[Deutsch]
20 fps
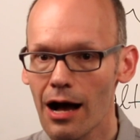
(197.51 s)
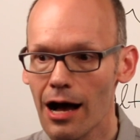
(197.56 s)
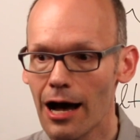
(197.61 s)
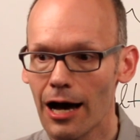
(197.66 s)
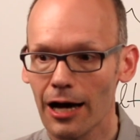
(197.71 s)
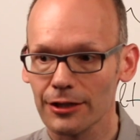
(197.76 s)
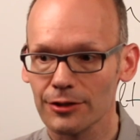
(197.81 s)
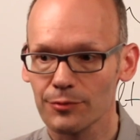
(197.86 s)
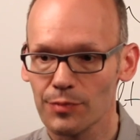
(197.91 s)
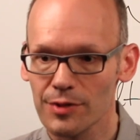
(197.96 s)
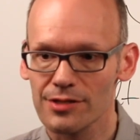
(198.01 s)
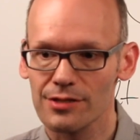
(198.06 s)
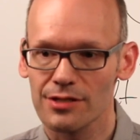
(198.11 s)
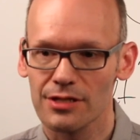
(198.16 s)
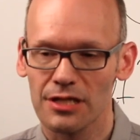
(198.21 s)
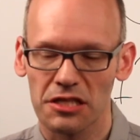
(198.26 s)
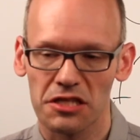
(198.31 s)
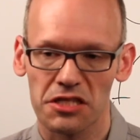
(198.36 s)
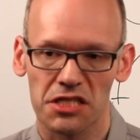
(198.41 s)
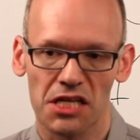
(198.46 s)
acht bis
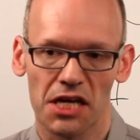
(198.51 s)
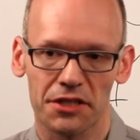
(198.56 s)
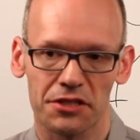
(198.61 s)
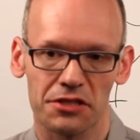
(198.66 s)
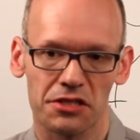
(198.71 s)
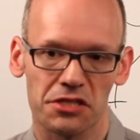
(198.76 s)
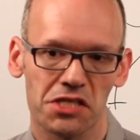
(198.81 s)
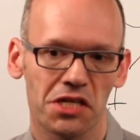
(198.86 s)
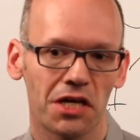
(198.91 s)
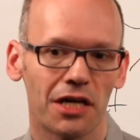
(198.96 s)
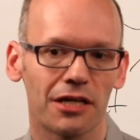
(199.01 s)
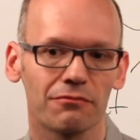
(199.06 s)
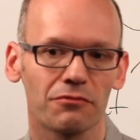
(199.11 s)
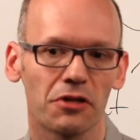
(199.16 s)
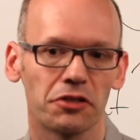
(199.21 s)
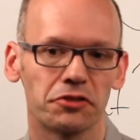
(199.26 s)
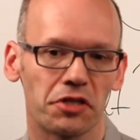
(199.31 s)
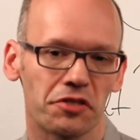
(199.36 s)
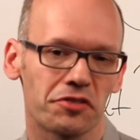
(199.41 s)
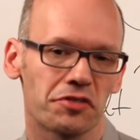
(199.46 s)
zehn Seiten sein,
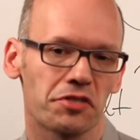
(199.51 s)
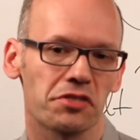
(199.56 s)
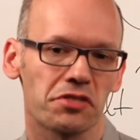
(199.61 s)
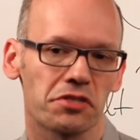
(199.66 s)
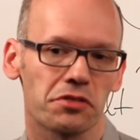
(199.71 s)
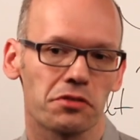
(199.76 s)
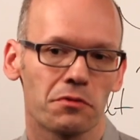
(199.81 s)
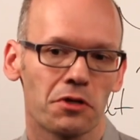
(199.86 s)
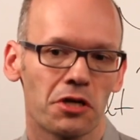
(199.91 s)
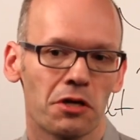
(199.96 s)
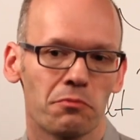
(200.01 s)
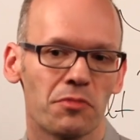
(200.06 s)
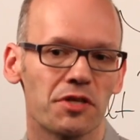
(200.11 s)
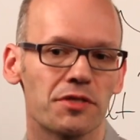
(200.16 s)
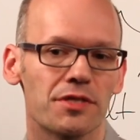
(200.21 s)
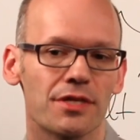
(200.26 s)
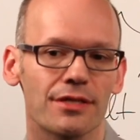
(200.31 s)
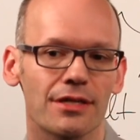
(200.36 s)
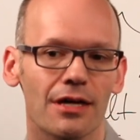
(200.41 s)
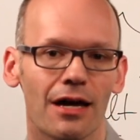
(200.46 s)
weil das ist
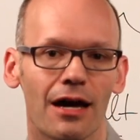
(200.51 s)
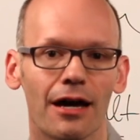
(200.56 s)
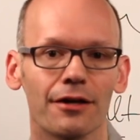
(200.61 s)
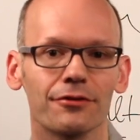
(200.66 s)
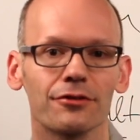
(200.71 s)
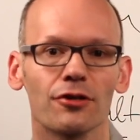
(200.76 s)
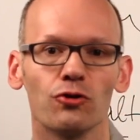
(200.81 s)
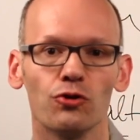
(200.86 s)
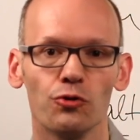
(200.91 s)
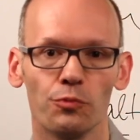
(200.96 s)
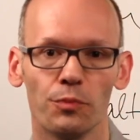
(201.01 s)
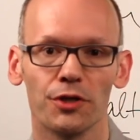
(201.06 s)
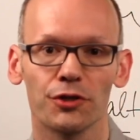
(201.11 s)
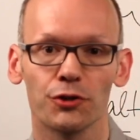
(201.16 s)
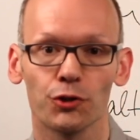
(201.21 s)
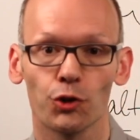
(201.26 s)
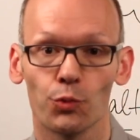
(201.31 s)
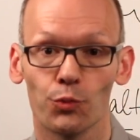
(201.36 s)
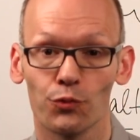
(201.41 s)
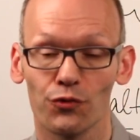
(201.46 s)
mit Sicherheit der
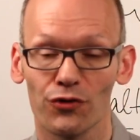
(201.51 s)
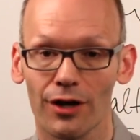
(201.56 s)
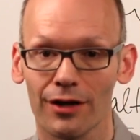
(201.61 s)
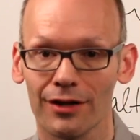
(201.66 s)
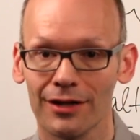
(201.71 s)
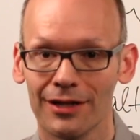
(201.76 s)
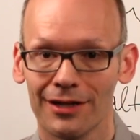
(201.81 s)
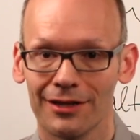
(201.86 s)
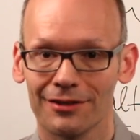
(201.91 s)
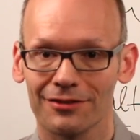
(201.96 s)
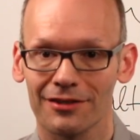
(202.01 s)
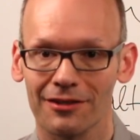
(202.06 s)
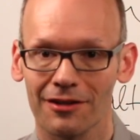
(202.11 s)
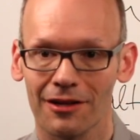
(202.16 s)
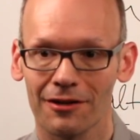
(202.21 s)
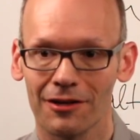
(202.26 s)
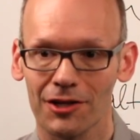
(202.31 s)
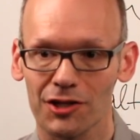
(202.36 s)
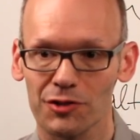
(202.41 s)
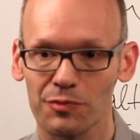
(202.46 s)
übliche Umfang, den
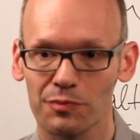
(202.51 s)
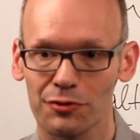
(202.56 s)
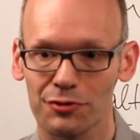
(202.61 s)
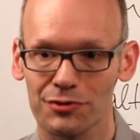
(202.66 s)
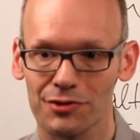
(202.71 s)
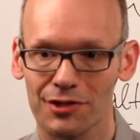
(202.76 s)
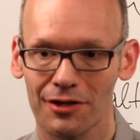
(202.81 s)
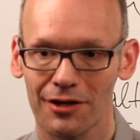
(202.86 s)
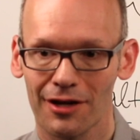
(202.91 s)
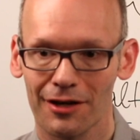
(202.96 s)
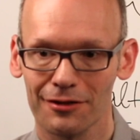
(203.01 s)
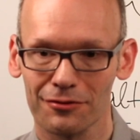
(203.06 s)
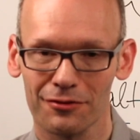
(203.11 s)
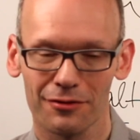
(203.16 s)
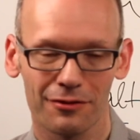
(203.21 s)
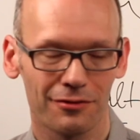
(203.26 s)
ein Exposé hat.